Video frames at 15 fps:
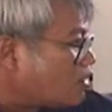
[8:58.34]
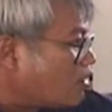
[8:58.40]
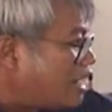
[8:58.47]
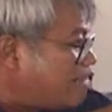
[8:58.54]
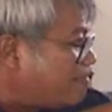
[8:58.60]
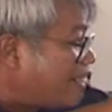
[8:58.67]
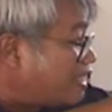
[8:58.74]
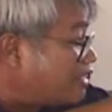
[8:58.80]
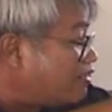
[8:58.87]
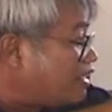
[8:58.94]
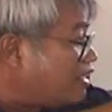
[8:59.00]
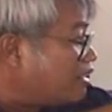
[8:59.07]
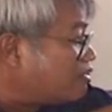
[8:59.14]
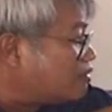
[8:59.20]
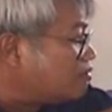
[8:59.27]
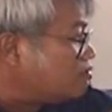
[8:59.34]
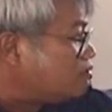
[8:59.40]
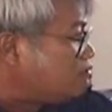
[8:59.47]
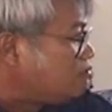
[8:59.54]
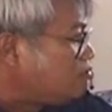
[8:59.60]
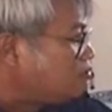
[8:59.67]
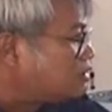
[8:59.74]
ก็ได้ไฟเท่านี้
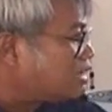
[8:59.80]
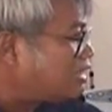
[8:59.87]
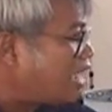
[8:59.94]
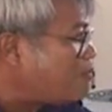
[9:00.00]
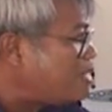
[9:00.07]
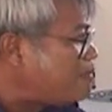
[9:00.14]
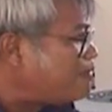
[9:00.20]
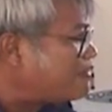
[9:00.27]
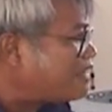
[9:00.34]
จะทำให้